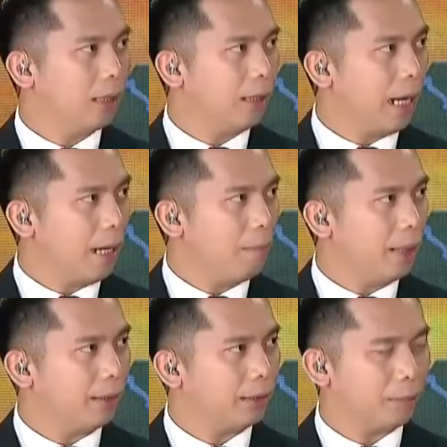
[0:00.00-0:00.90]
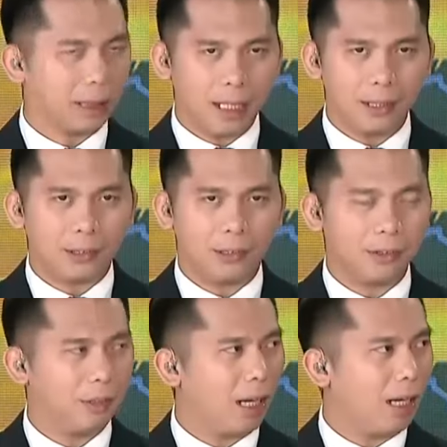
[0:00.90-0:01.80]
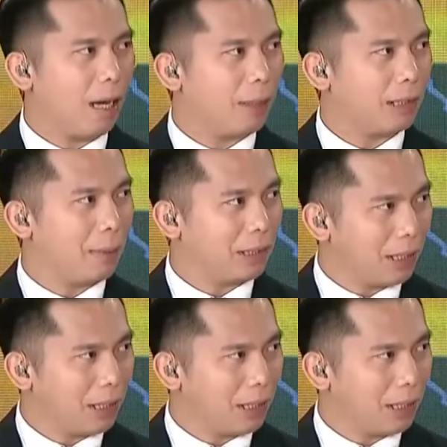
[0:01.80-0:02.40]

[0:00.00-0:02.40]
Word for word: the state. Laban sa batas. Uh, laban sa